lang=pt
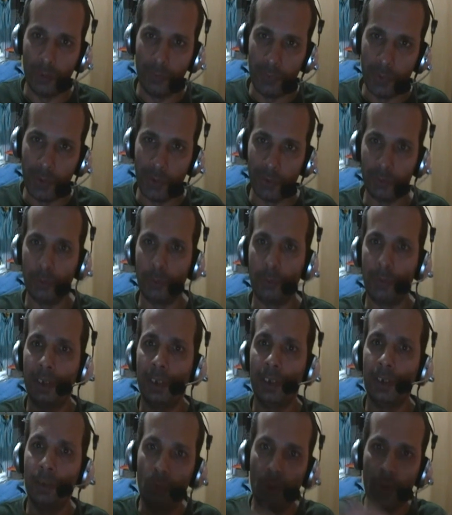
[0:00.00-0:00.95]
que o avião
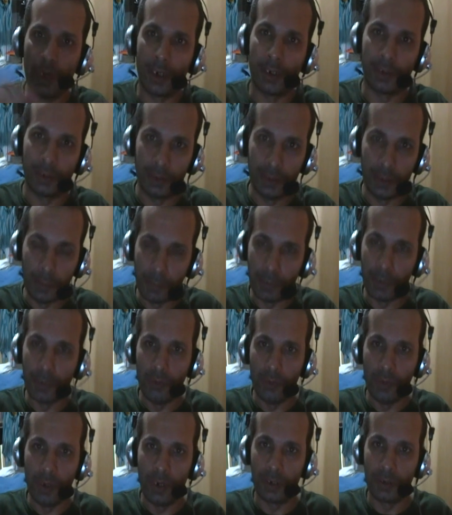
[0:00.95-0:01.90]
atropela ele no ar, em
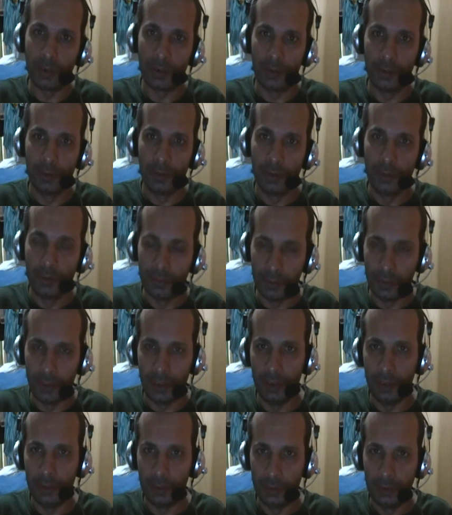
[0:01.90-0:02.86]
pleno ar,
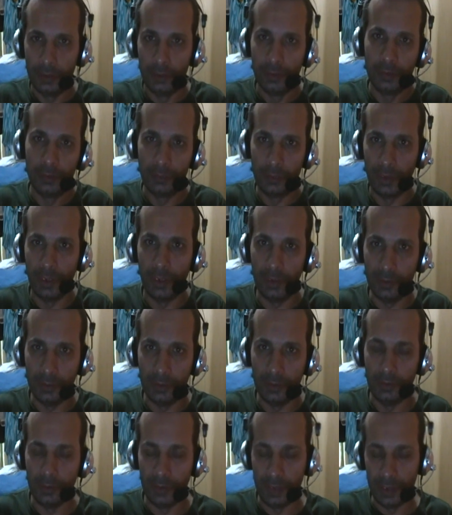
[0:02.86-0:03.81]
tá? Tá
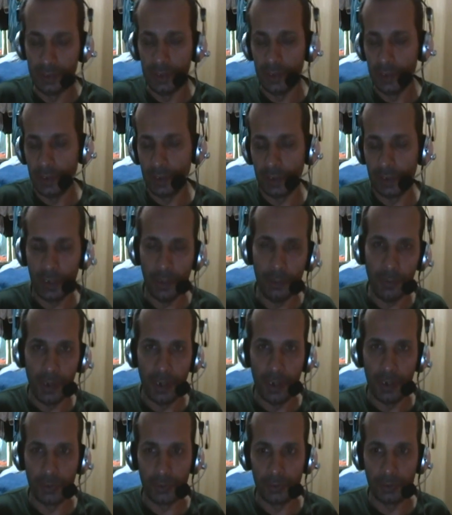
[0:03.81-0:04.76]
nesse link aqui
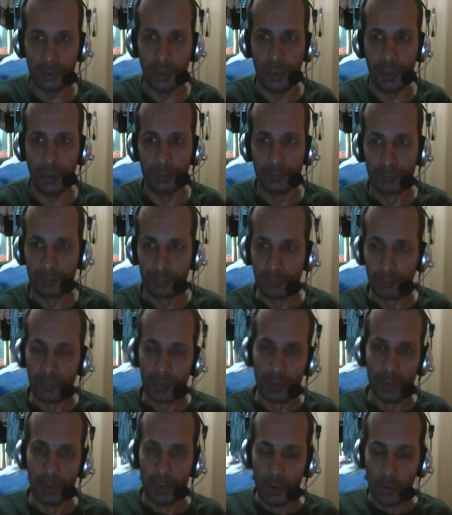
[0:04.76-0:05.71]
abaixo, tá?
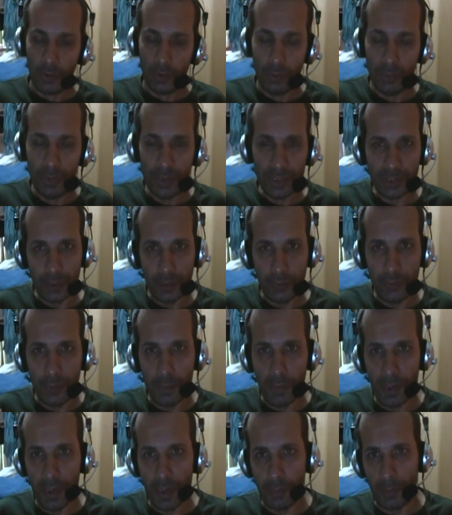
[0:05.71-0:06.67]

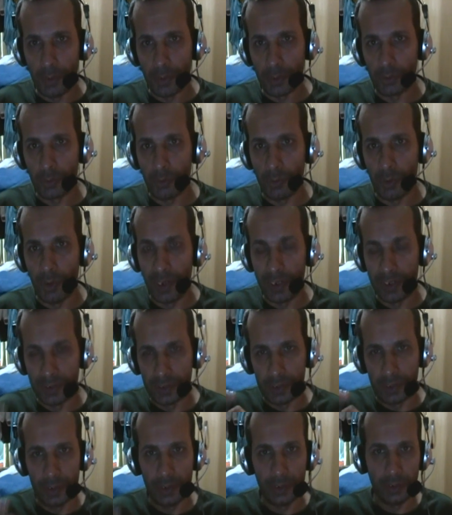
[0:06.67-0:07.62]
Observe bem, pessoal, a
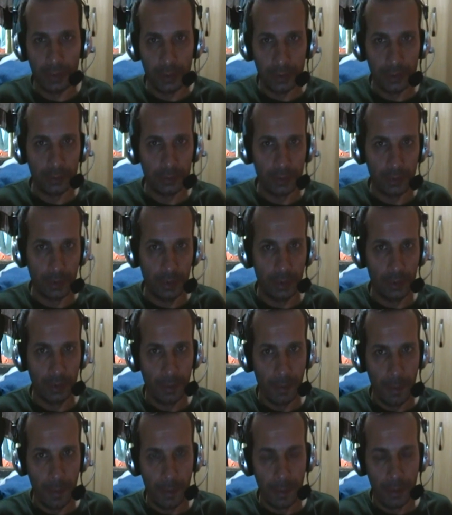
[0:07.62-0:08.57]
cena,
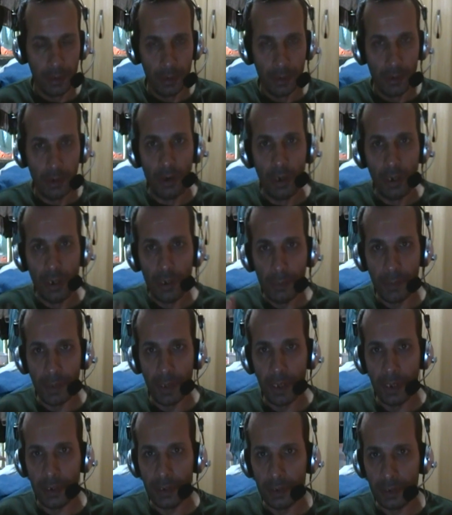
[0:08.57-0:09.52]
tá? olhem
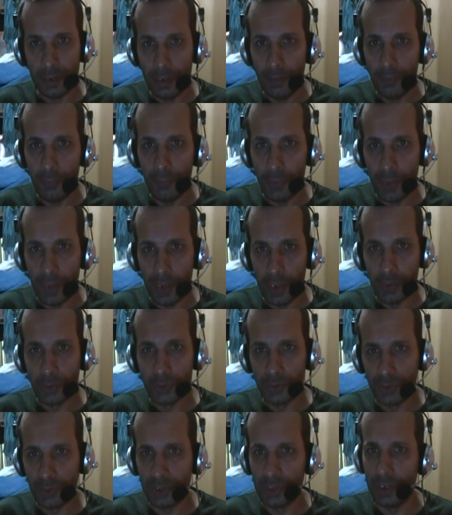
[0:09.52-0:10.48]
bem e
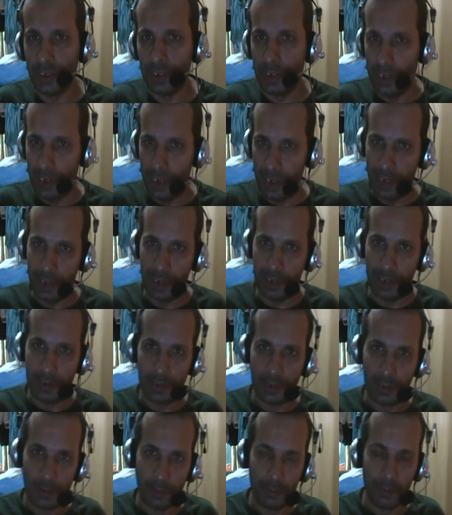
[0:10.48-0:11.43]
vejam se é
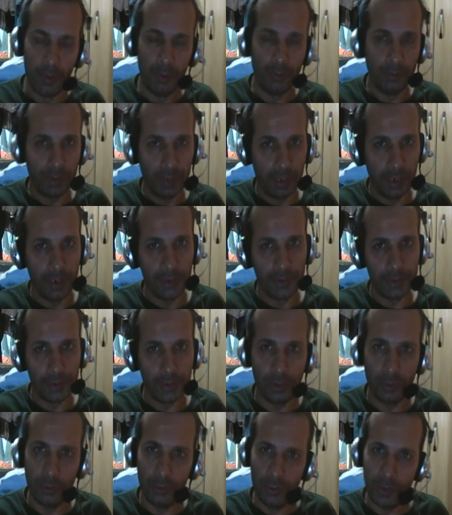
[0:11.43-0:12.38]

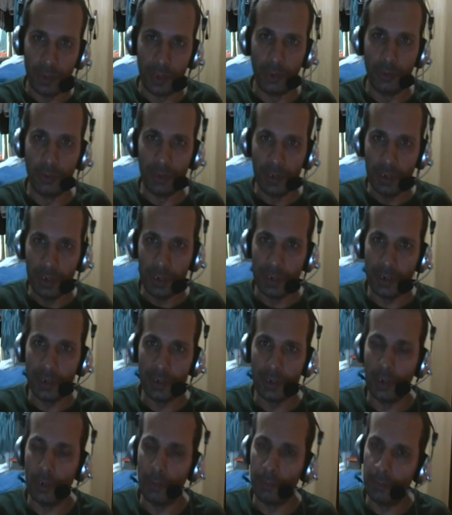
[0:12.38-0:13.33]
montagem ou não é. Eu
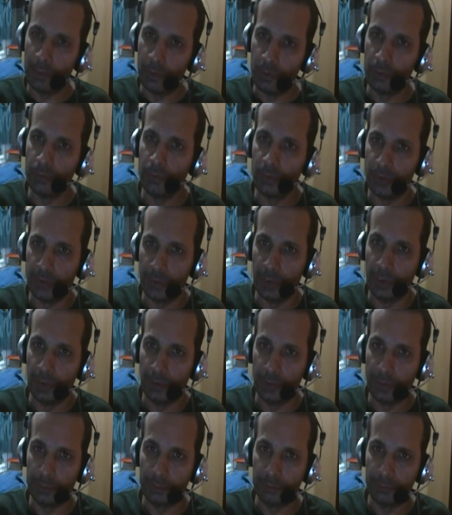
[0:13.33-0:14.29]
queria a opinião de
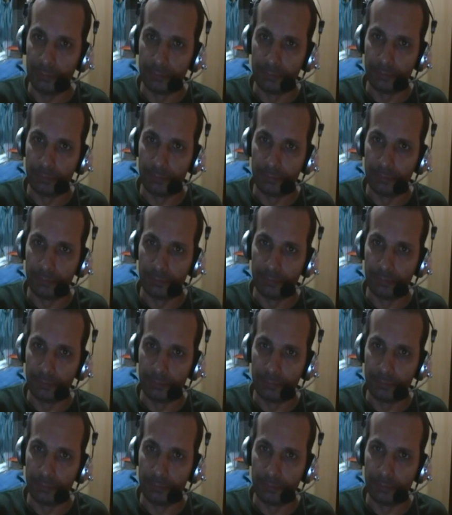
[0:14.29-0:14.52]
vocês.